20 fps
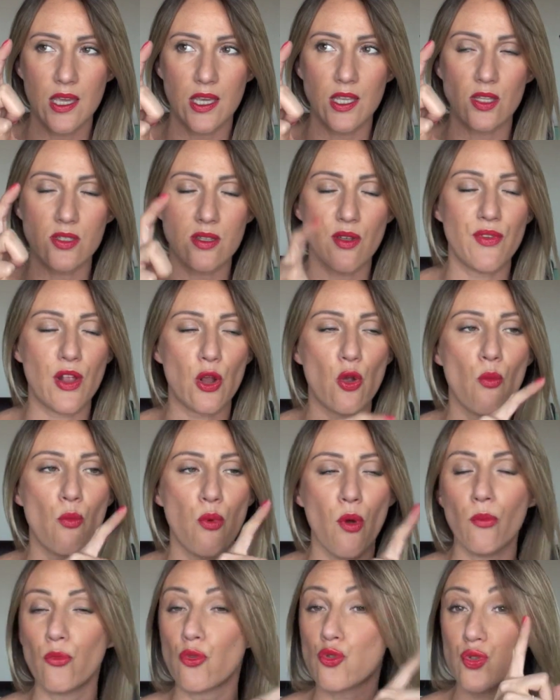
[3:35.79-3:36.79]
qui est dans un flacon
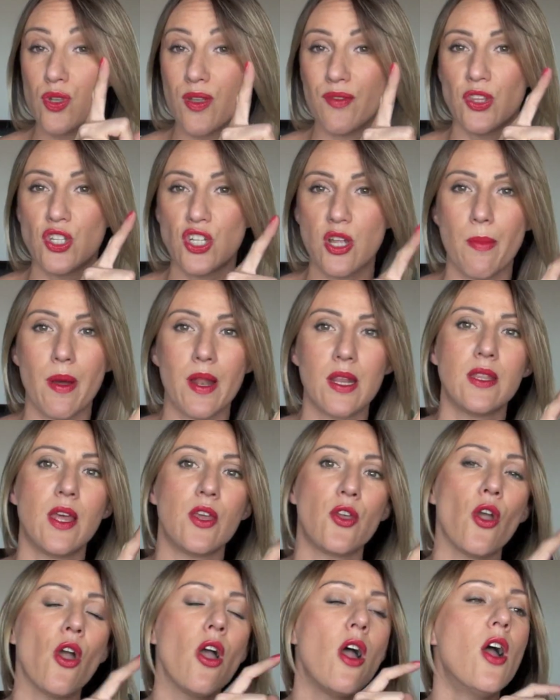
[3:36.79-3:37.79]
pompe dont je vous avais déjà parlé
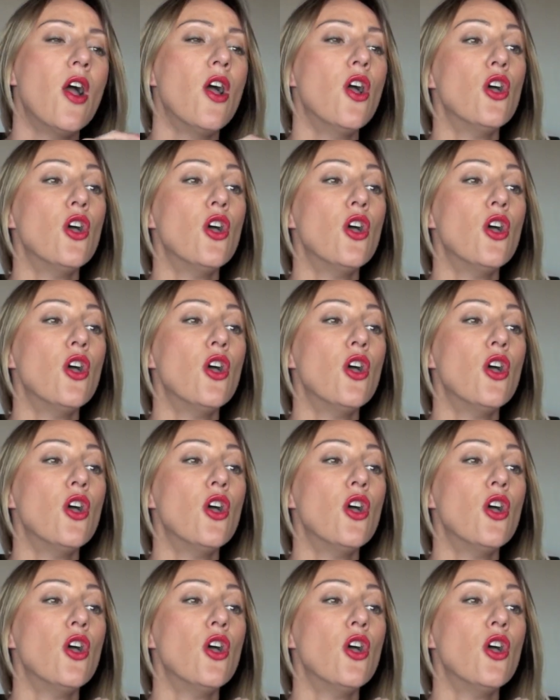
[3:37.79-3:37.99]
d'ailleurs.